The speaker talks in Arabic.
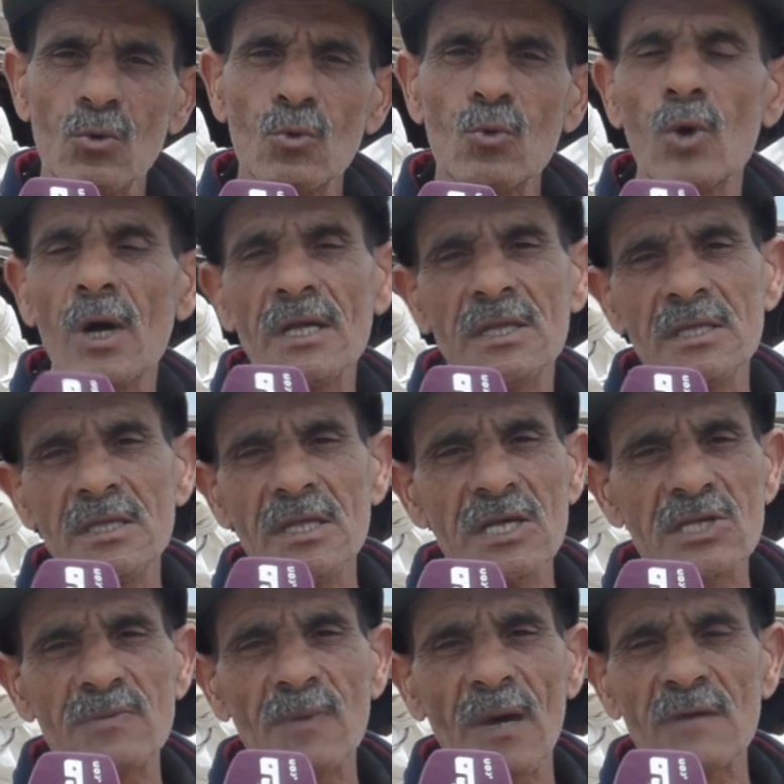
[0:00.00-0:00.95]
وهاد
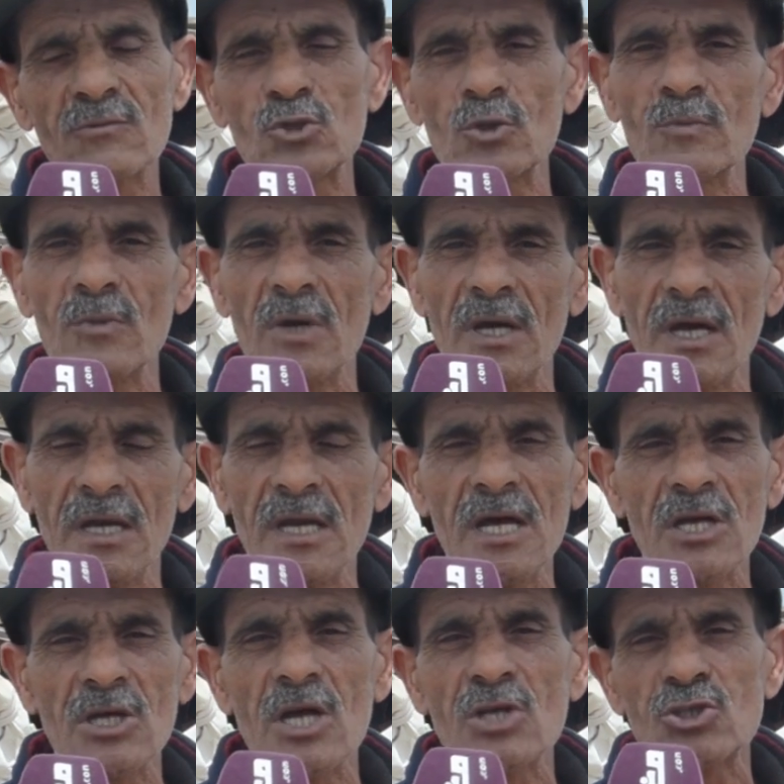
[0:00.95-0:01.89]
الناس ما عرفتش
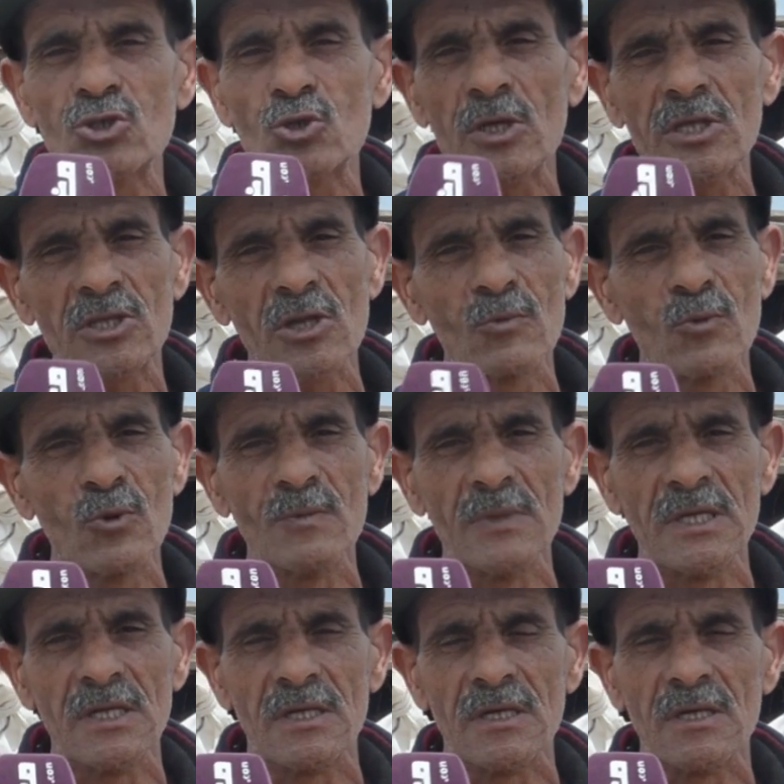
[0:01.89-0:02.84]
على اش كيطلبوا
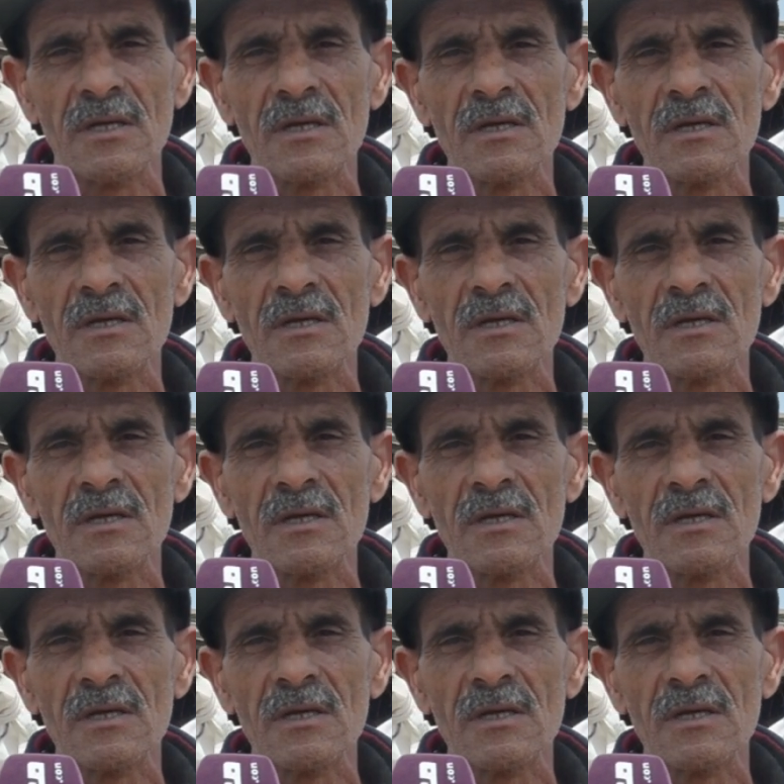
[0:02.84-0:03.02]
مني